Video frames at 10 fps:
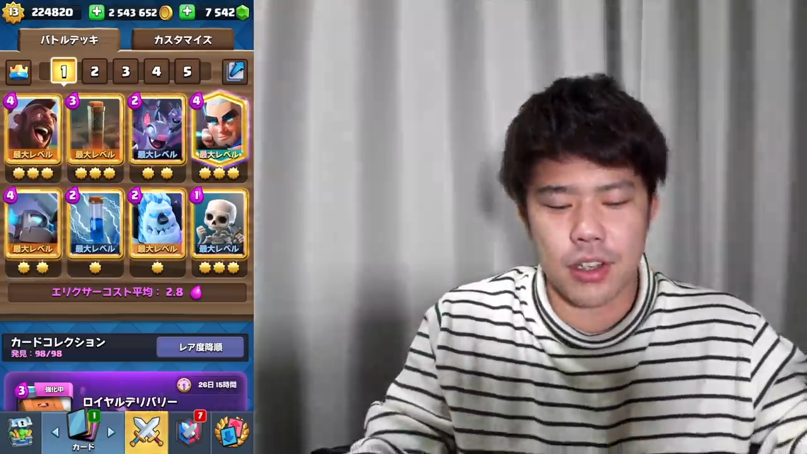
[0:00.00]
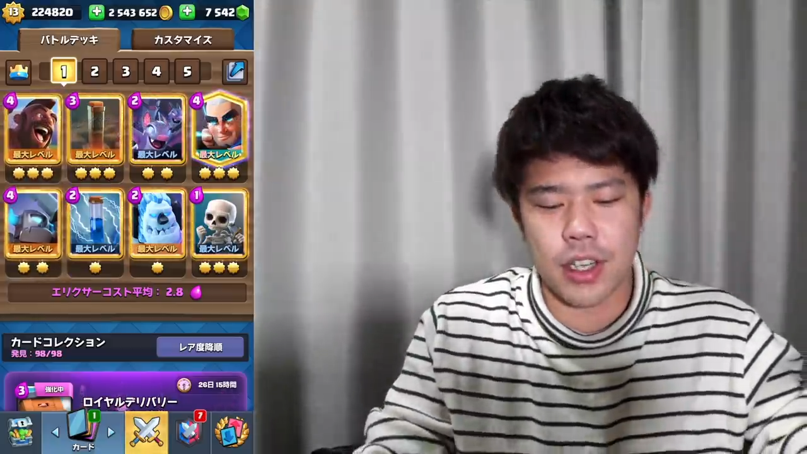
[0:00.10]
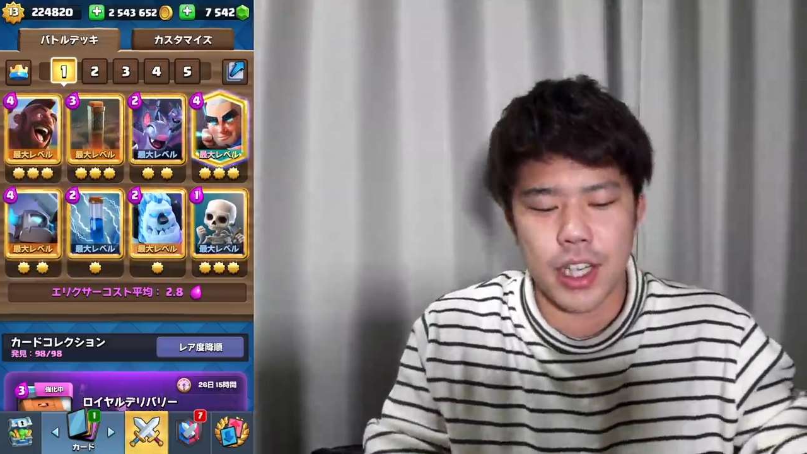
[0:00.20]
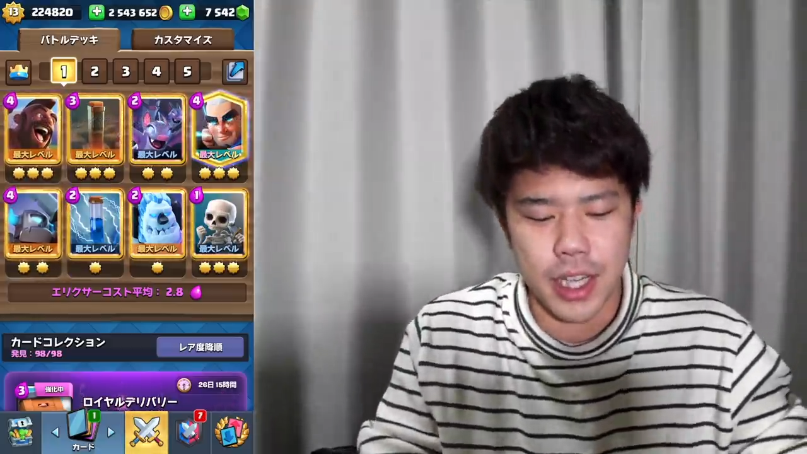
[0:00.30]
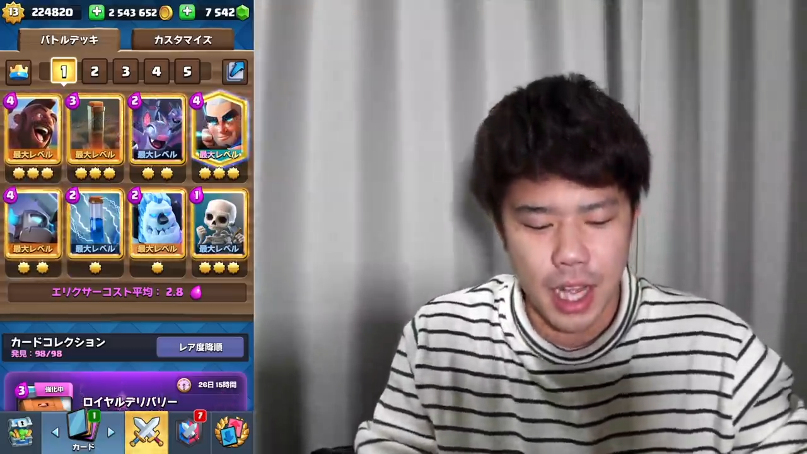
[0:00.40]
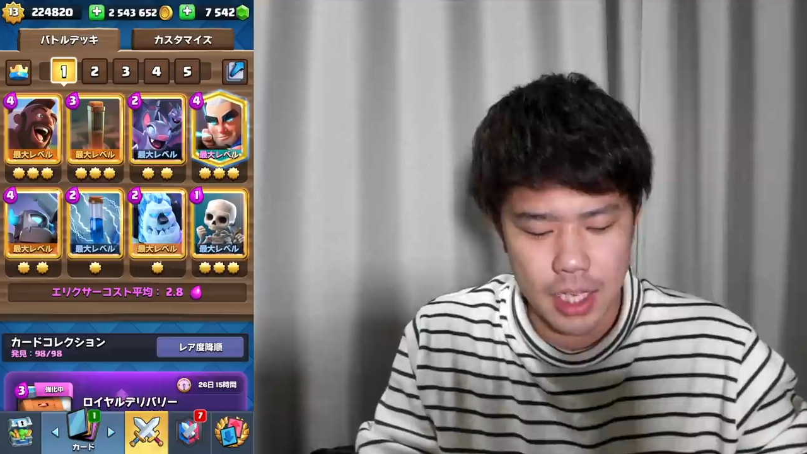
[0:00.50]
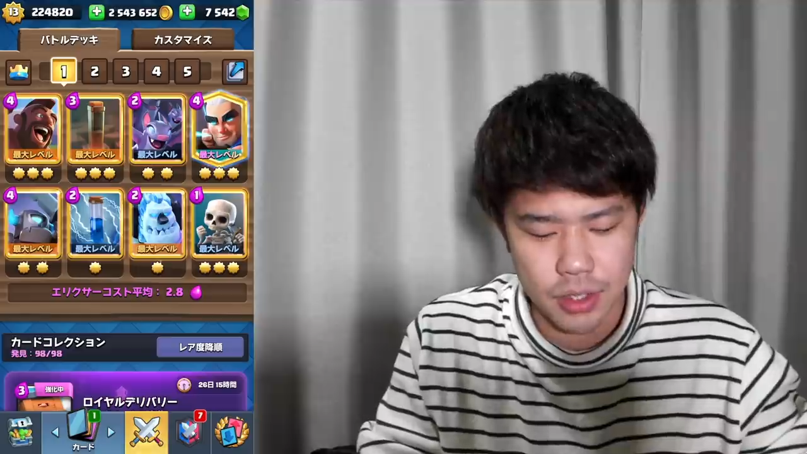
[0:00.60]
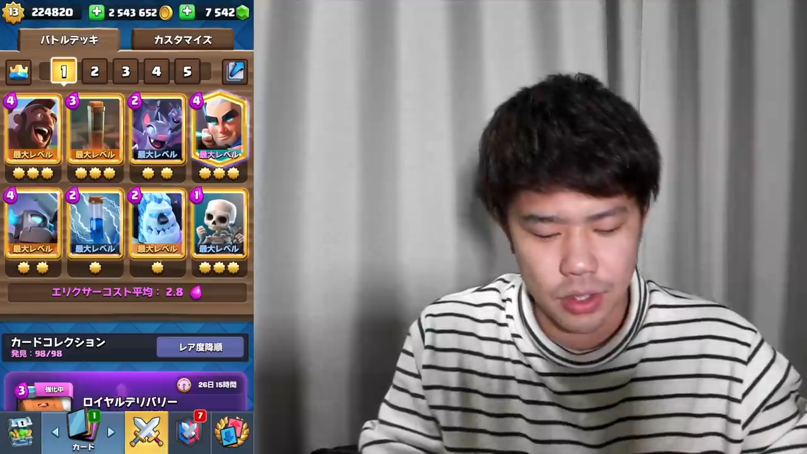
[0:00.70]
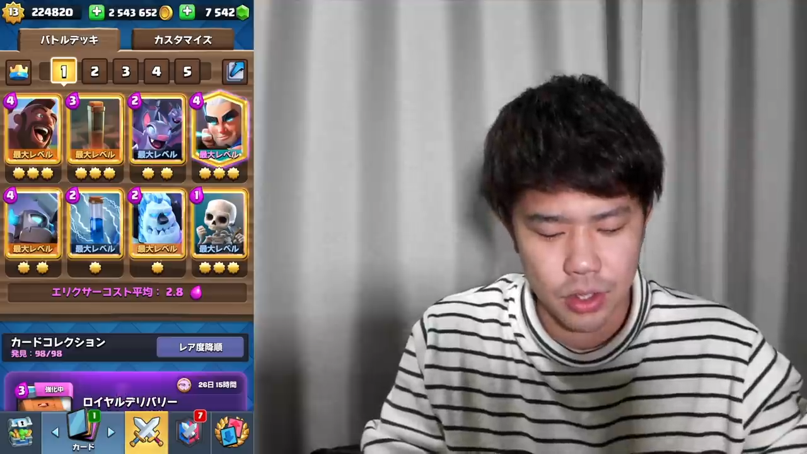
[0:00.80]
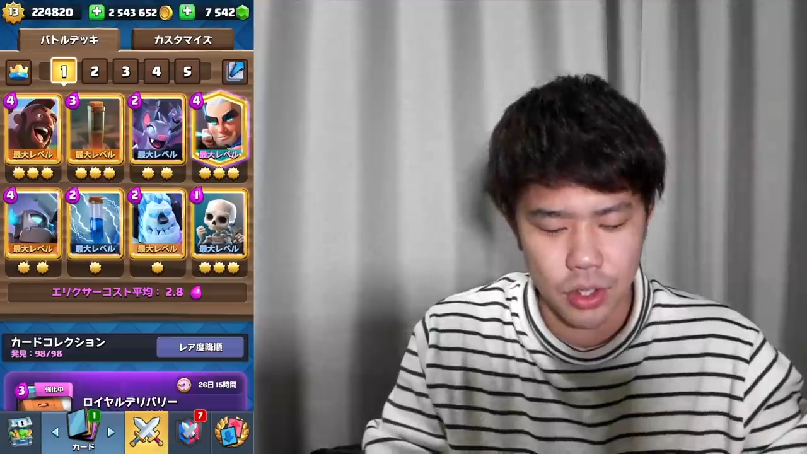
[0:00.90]

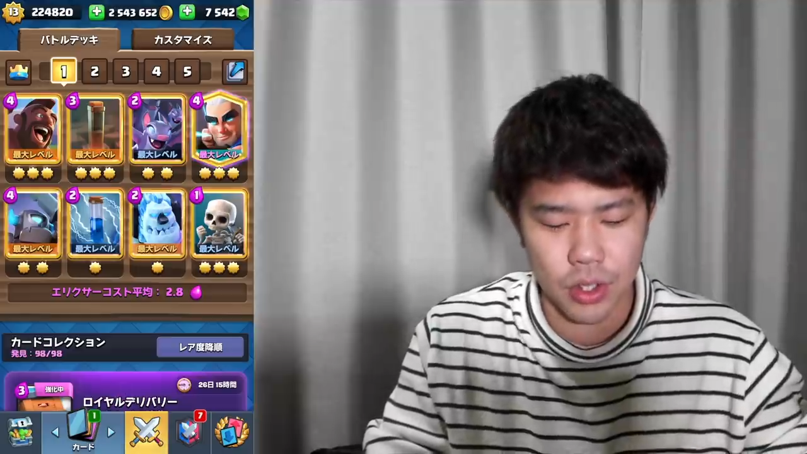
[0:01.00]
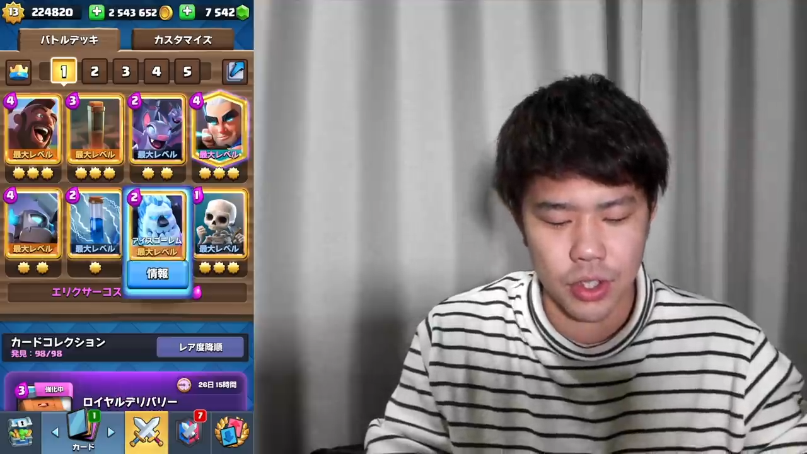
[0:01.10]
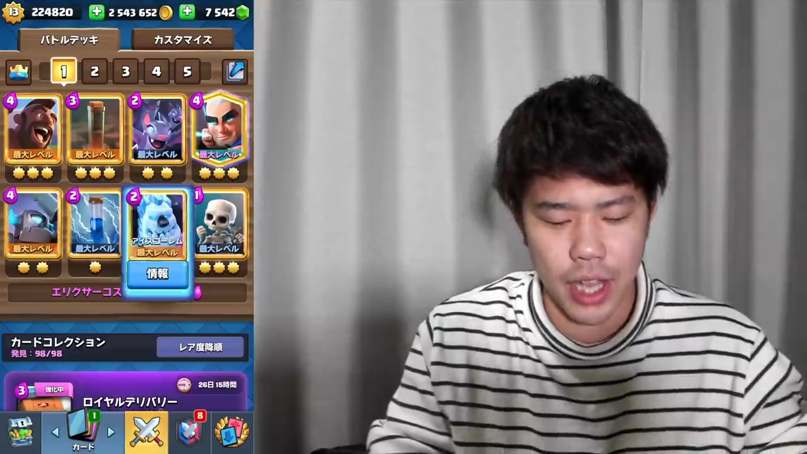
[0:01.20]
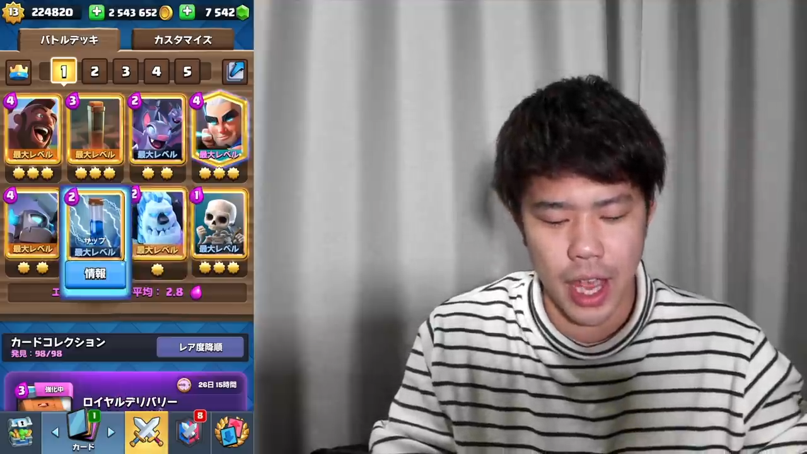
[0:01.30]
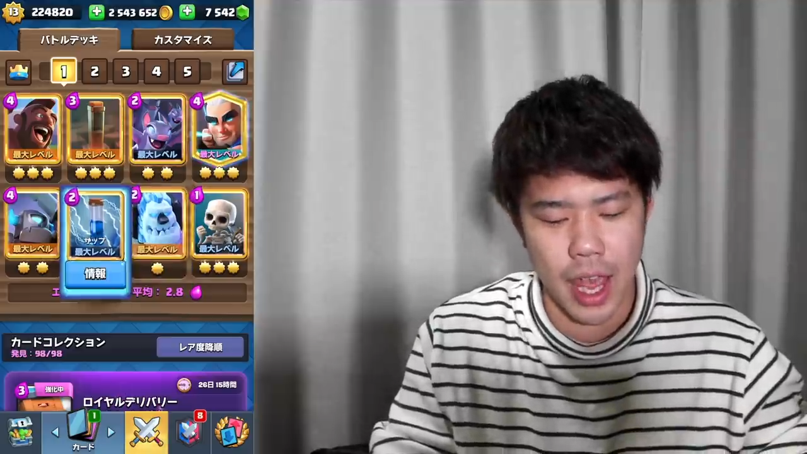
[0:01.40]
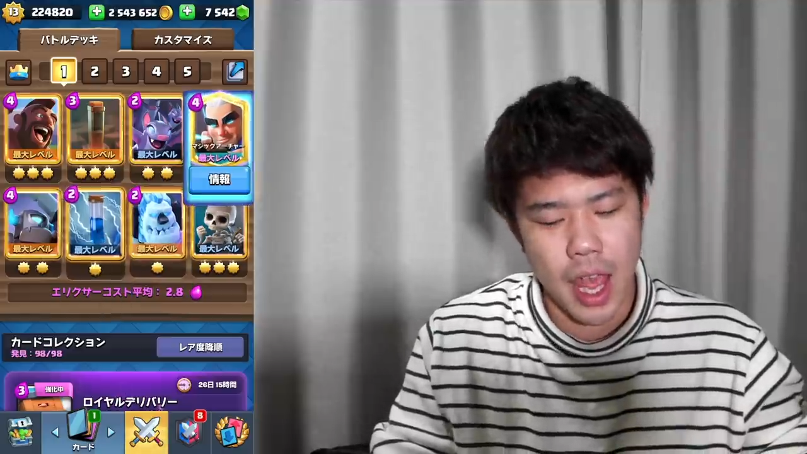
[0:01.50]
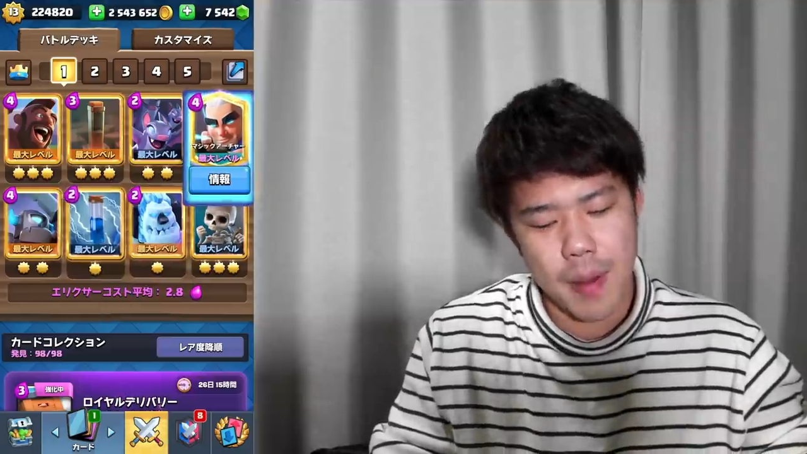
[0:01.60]
2.8億ということで、